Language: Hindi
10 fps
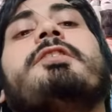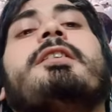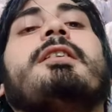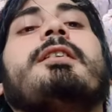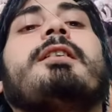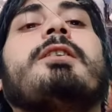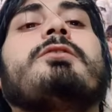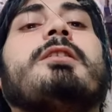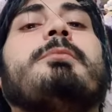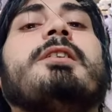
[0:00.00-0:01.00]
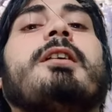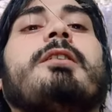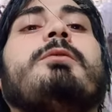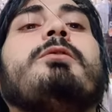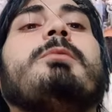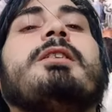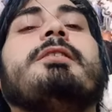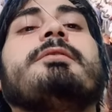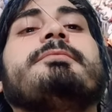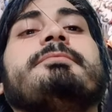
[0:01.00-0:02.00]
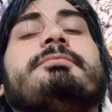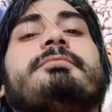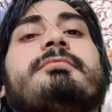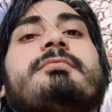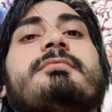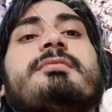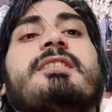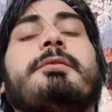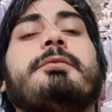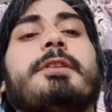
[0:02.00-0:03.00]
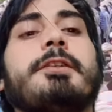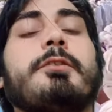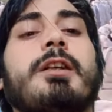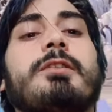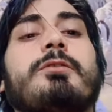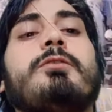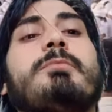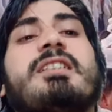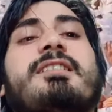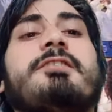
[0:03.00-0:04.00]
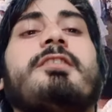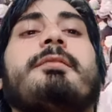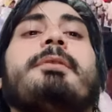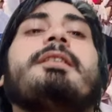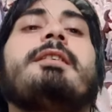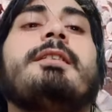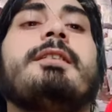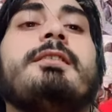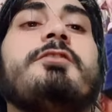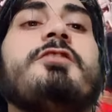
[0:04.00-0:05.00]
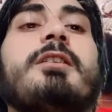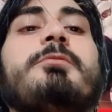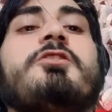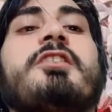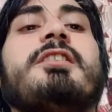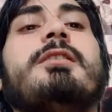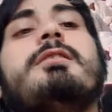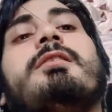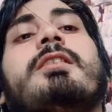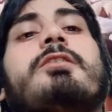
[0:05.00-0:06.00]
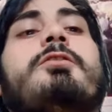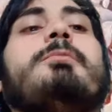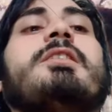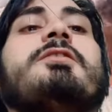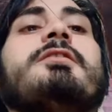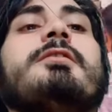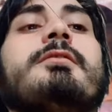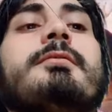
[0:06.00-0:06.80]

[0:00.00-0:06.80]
अच्छो इंसान हो भाई जैसे कि तुम देख सको वीडियो में भी अच्छे इंसान के पीछे इतने पब्लिक आवे ना तो यार